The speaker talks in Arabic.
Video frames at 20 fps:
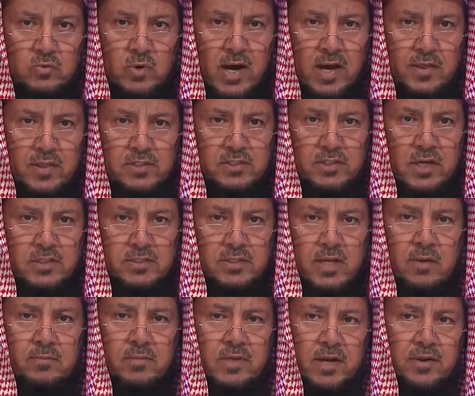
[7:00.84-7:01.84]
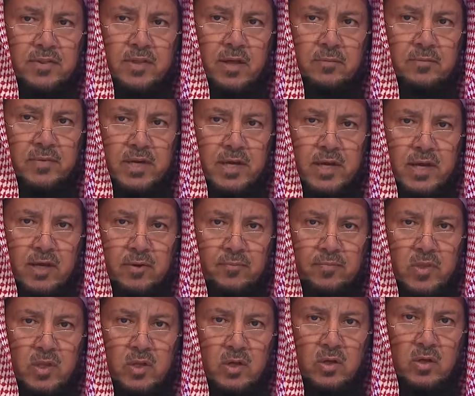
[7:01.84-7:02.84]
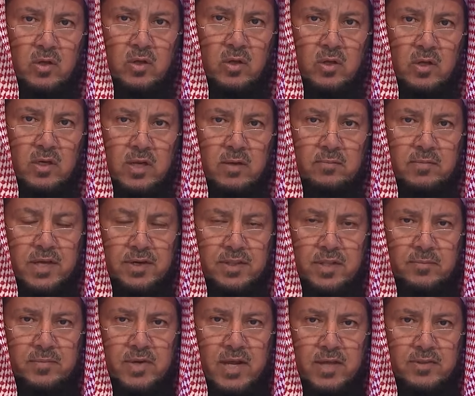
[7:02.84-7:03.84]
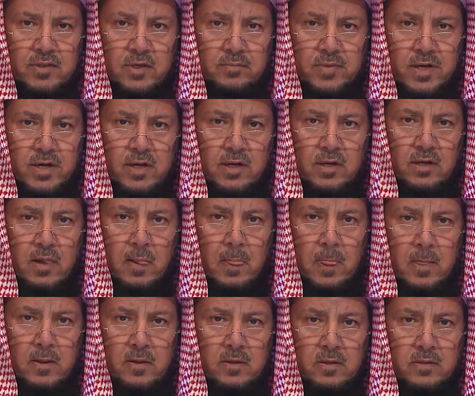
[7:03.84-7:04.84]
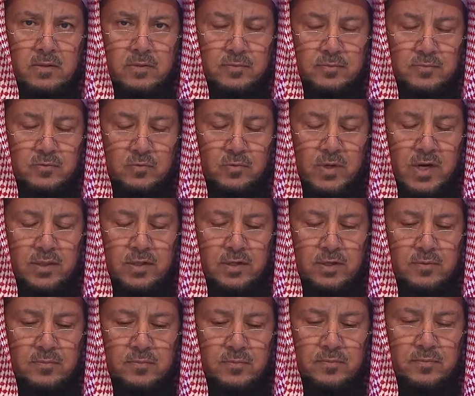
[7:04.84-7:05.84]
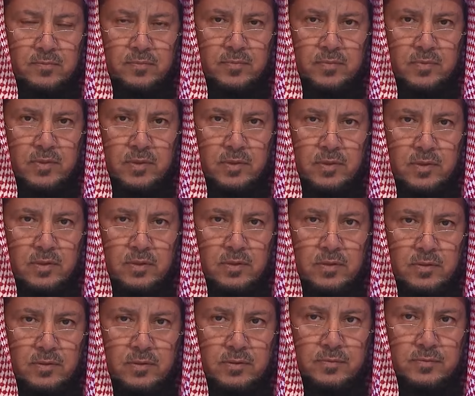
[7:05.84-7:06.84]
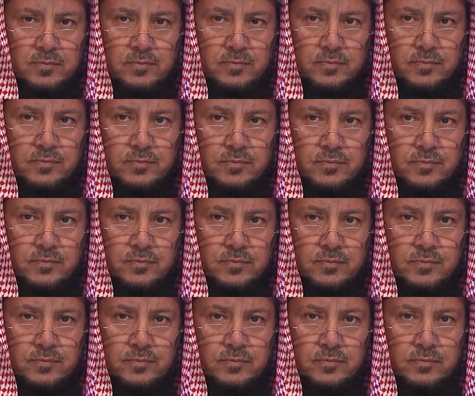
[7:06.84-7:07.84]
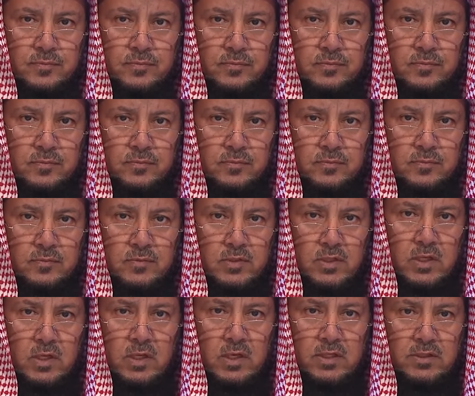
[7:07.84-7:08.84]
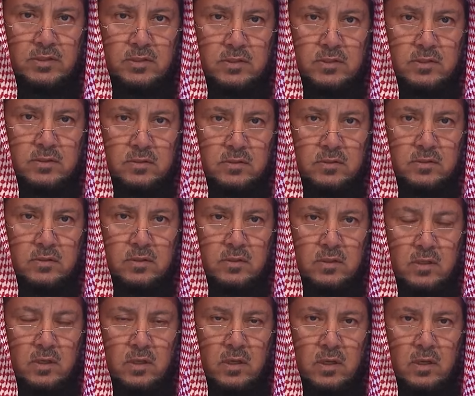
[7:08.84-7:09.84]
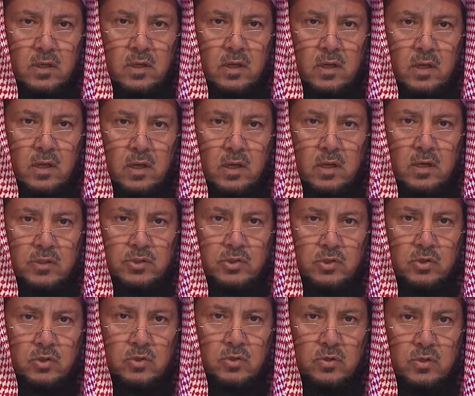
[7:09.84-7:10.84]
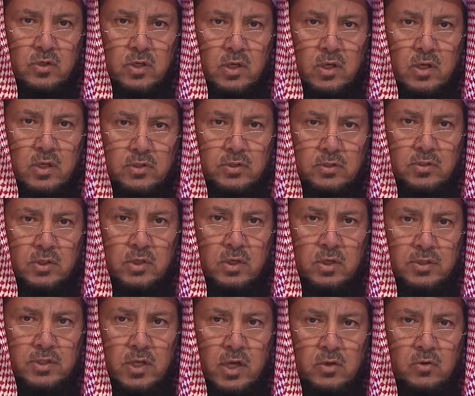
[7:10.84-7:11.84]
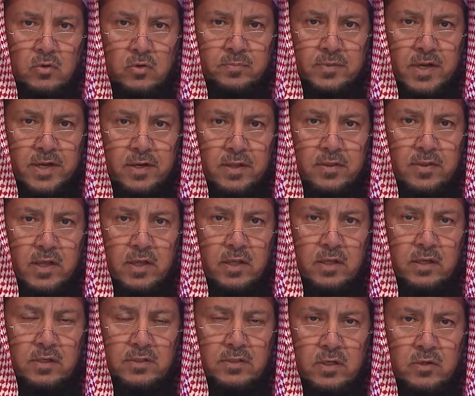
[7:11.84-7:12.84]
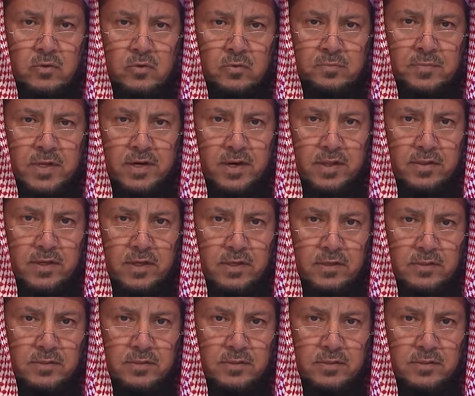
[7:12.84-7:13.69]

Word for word: وهذا الشخص لم يرضع منها لم يرضع من هذه المراه أكبر واضح اكبرهم اكبرهم يقول بخاطب طال عمرك اخت اخواني اخت اخوه اخت اخت اخوه من الرضع اخت اخوه من الرضع